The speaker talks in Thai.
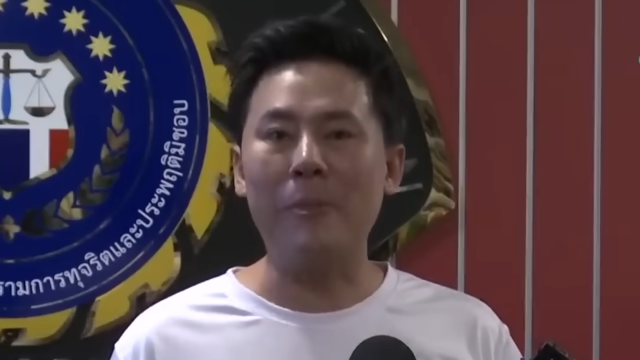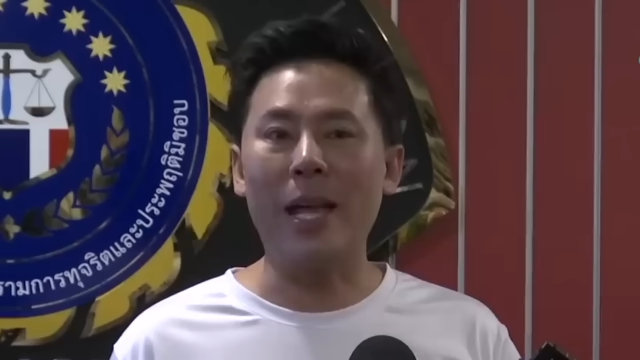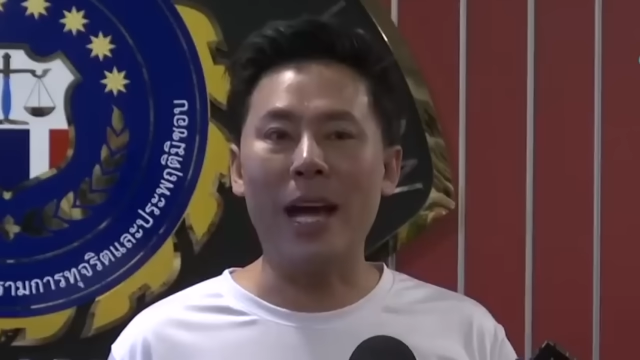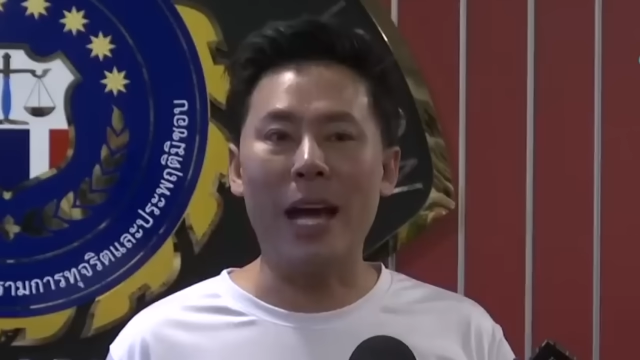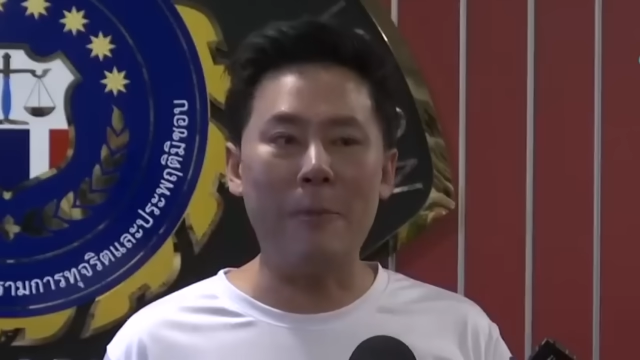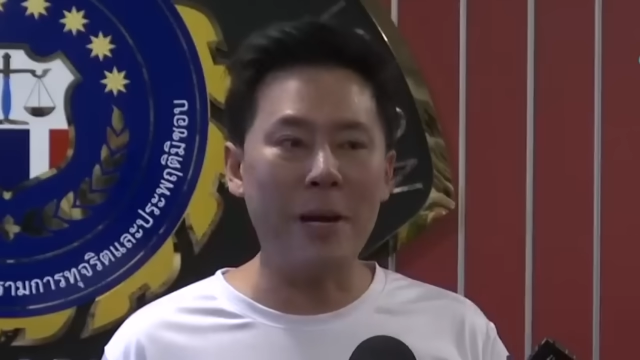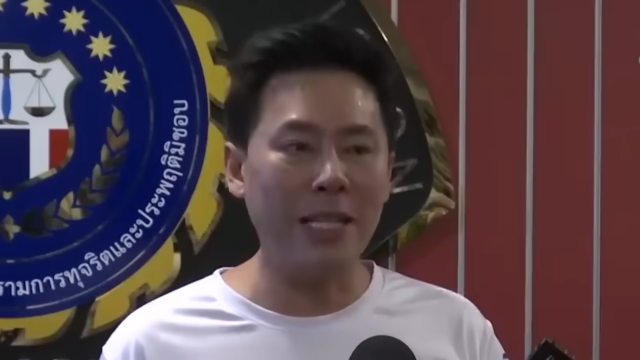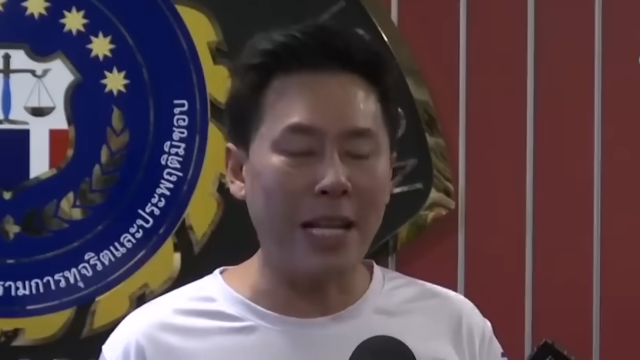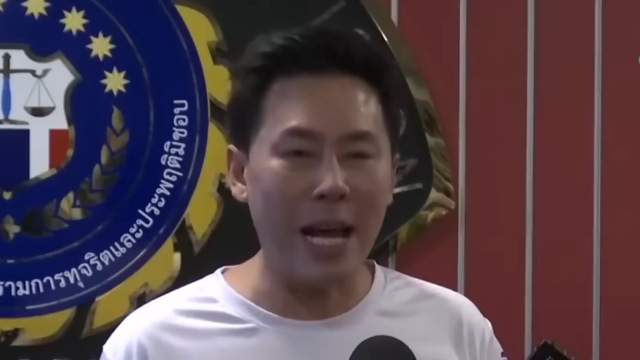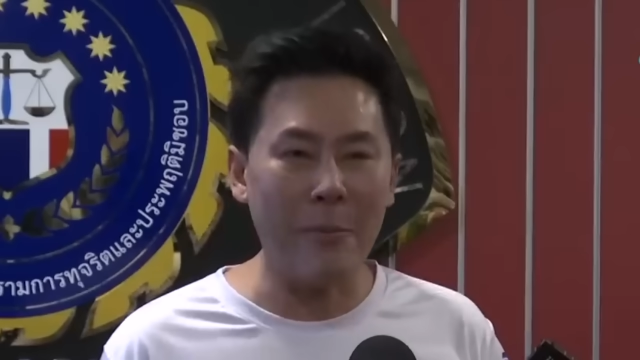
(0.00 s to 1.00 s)
นะครับเพื่อ
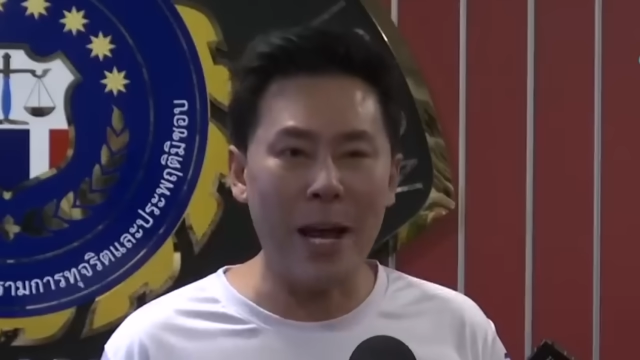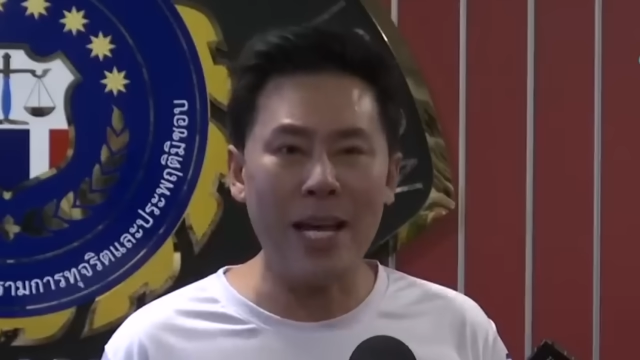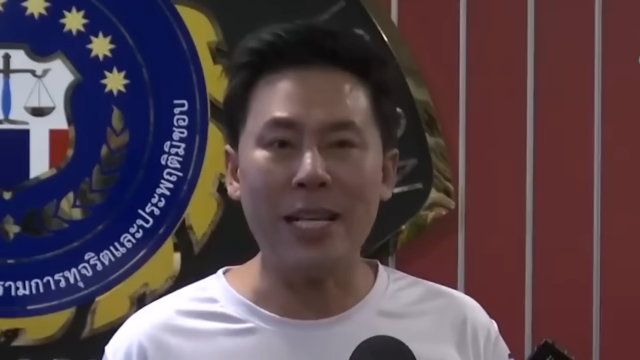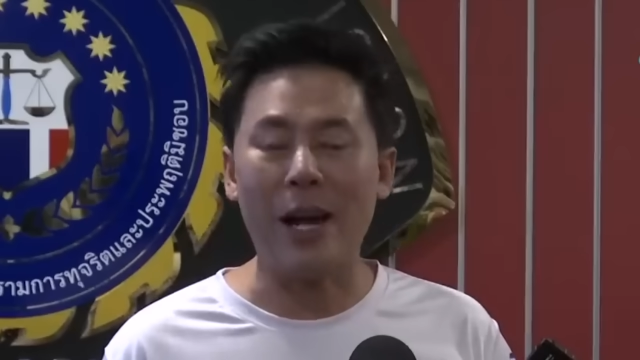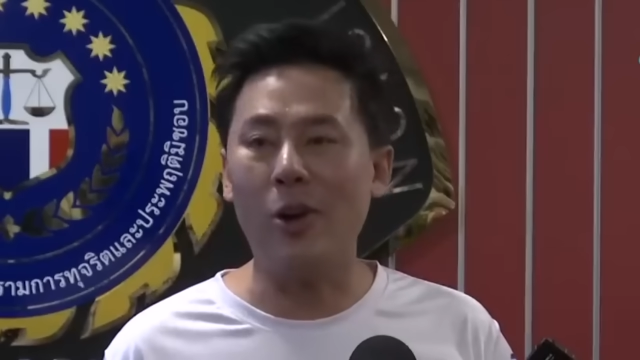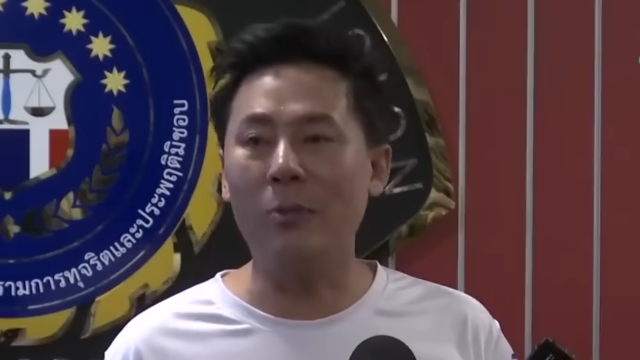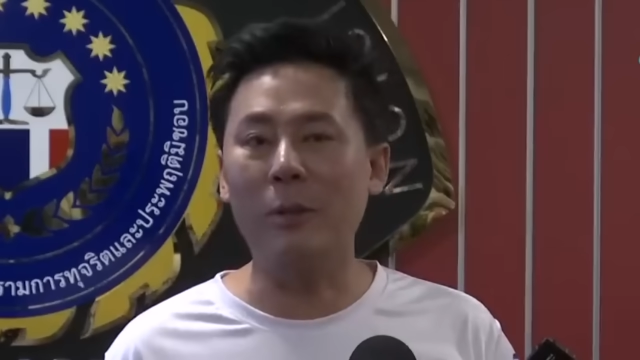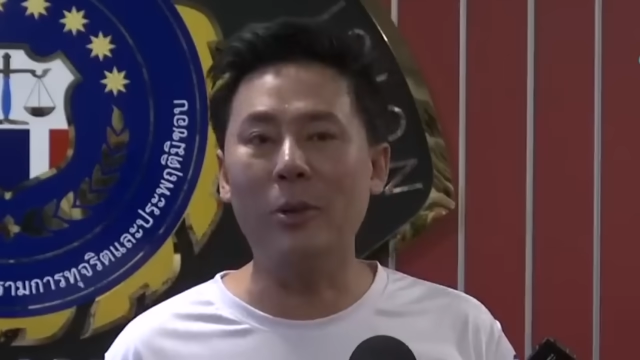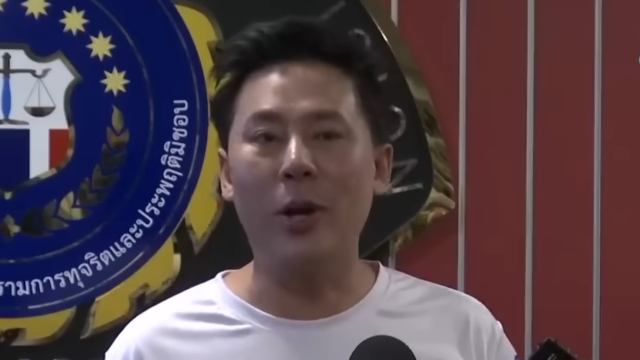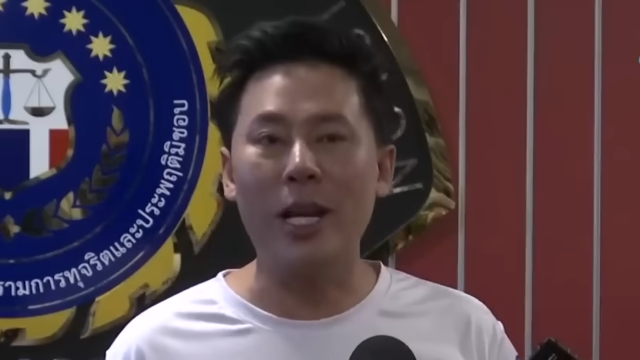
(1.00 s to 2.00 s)
จะทำให้สังคม
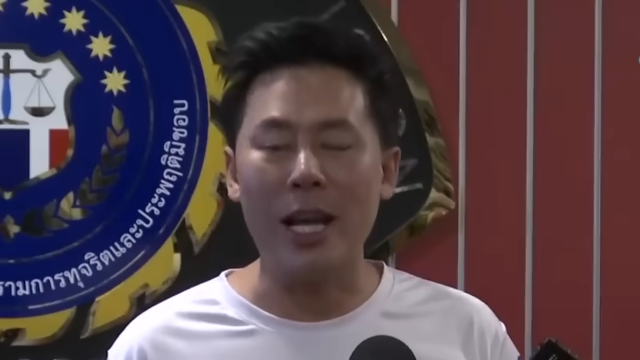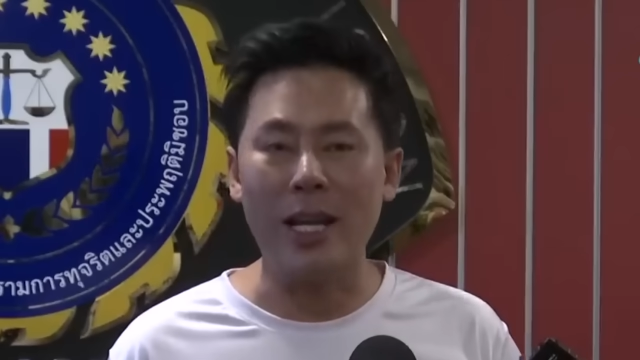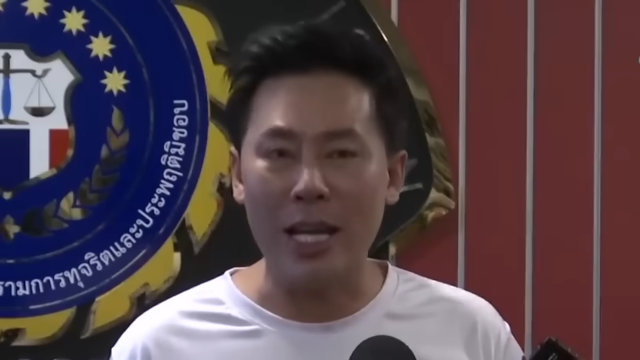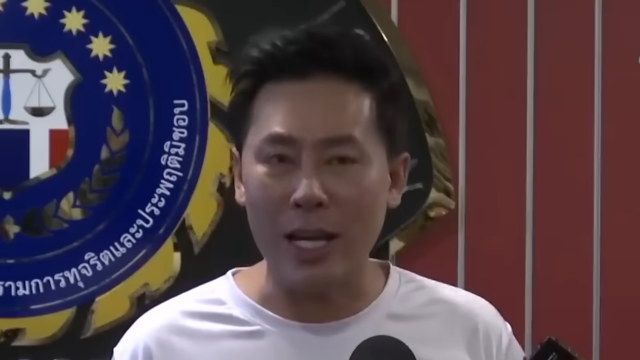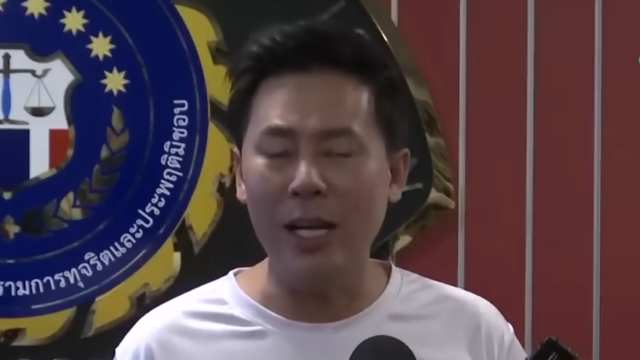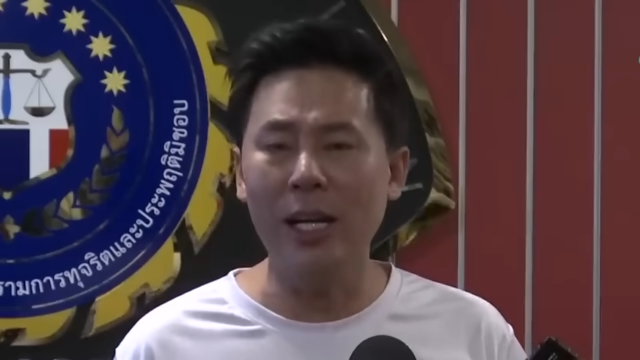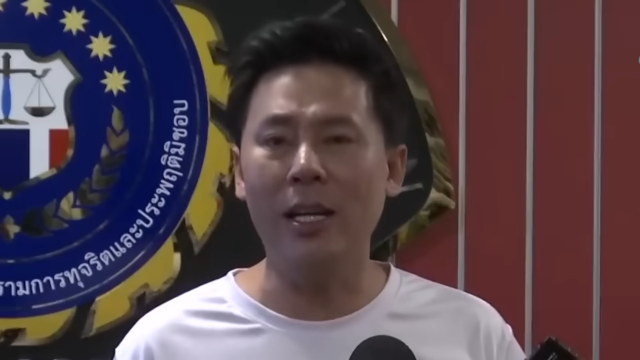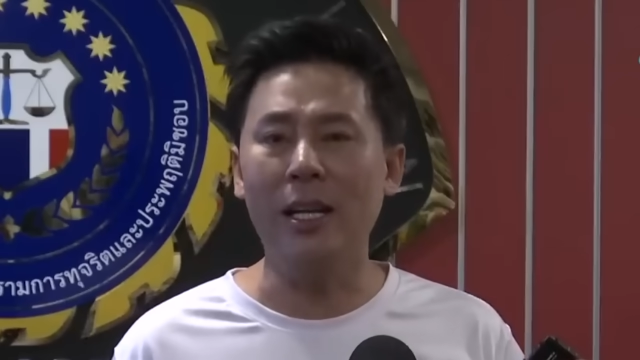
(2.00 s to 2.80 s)
ตำรวจเนี่ยดีขึ้น